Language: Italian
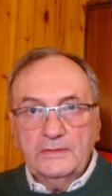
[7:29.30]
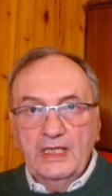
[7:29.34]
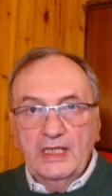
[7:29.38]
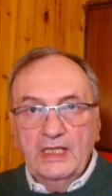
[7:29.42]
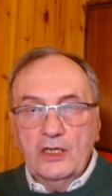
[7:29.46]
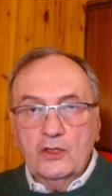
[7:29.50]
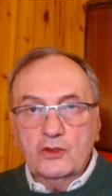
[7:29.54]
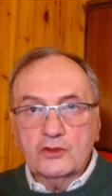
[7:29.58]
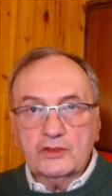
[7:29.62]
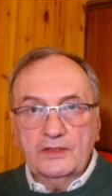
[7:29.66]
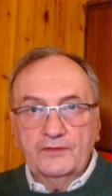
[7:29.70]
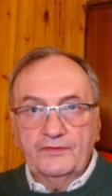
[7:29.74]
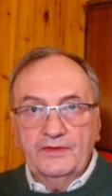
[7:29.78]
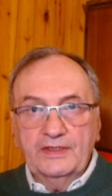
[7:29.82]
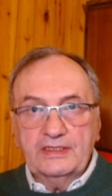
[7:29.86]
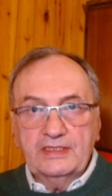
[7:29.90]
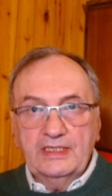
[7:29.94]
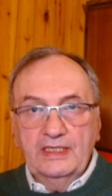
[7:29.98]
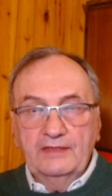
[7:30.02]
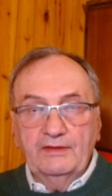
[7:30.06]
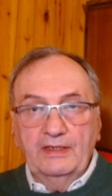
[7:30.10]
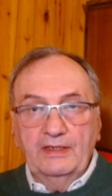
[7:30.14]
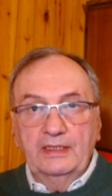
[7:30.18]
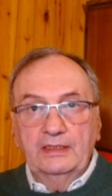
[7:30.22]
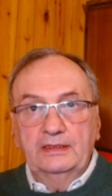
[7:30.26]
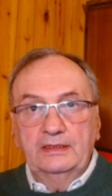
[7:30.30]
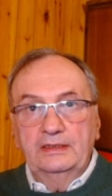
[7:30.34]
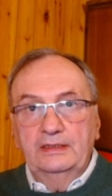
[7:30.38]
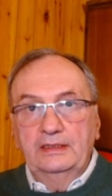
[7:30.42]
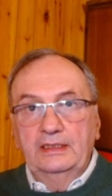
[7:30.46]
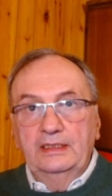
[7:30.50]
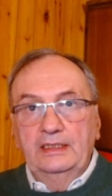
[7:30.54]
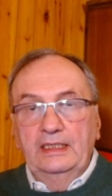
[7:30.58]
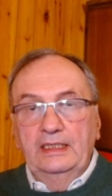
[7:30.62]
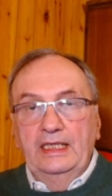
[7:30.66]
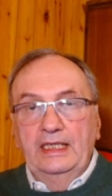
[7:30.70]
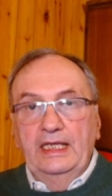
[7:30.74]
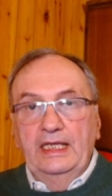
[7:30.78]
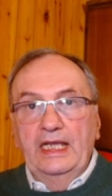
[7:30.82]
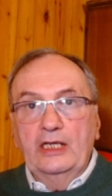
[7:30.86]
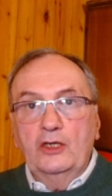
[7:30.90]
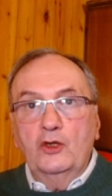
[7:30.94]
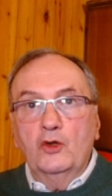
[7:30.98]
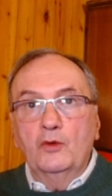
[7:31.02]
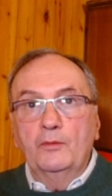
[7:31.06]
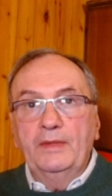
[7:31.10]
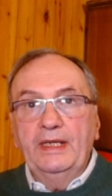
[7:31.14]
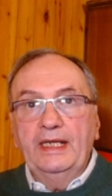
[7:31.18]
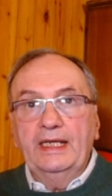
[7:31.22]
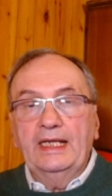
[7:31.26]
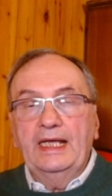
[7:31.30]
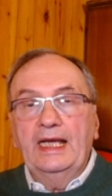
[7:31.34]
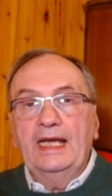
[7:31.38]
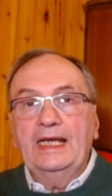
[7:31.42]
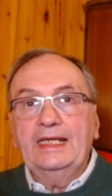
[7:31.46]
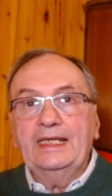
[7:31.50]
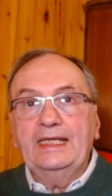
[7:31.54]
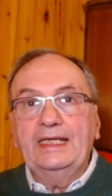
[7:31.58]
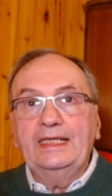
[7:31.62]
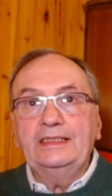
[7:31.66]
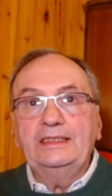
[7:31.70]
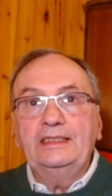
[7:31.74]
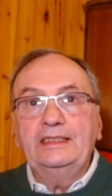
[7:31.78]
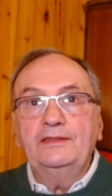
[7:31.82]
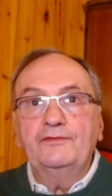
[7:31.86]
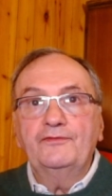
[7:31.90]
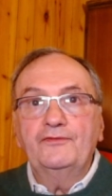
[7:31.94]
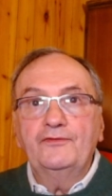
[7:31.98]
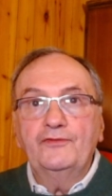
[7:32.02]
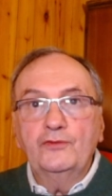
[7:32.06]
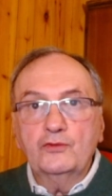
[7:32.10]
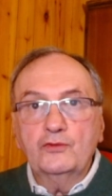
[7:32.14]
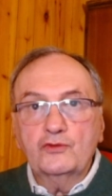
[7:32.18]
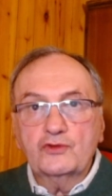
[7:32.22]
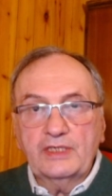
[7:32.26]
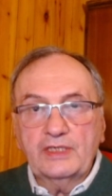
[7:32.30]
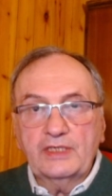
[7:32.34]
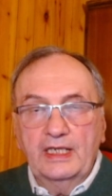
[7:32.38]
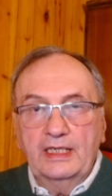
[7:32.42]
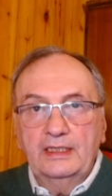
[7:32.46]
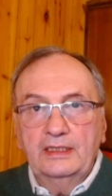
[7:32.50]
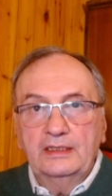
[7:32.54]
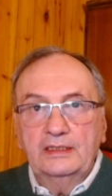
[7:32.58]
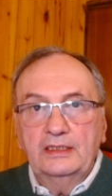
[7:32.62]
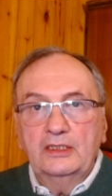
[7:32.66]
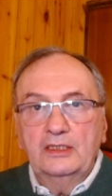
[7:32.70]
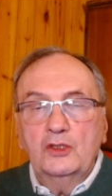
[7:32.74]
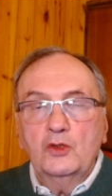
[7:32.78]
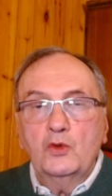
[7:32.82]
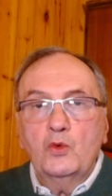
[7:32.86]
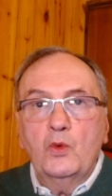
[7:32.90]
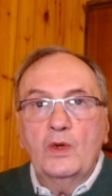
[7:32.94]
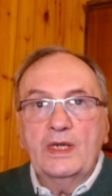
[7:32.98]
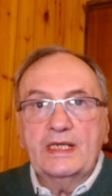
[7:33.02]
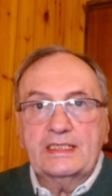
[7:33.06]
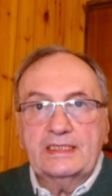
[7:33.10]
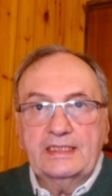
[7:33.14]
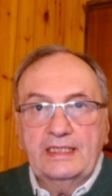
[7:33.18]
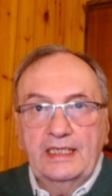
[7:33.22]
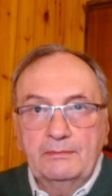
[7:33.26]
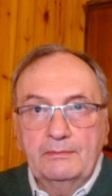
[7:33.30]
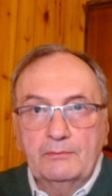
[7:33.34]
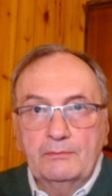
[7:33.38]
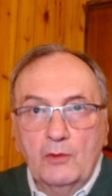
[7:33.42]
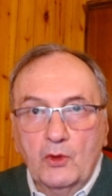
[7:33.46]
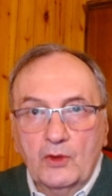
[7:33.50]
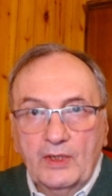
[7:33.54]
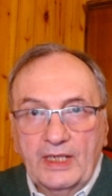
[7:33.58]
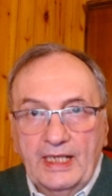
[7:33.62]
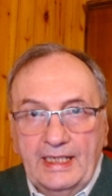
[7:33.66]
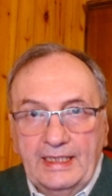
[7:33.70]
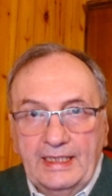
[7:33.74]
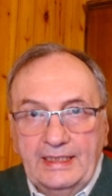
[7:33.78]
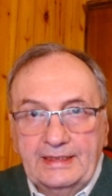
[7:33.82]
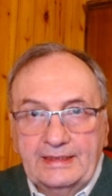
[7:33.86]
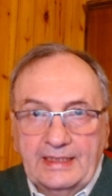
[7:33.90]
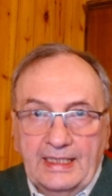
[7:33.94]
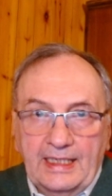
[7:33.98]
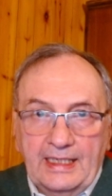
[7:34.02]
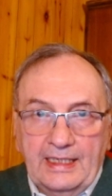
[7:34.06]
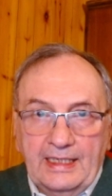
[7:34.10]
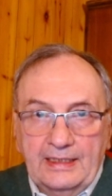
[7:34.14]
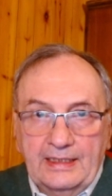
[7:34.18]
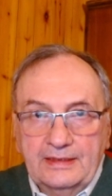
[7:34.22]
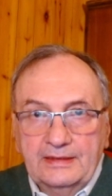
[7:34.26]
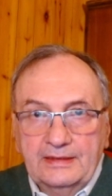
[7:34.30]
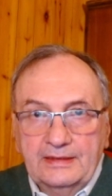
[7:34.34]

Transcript: e cosa faceva e com'era anche diffusa questa immoralità.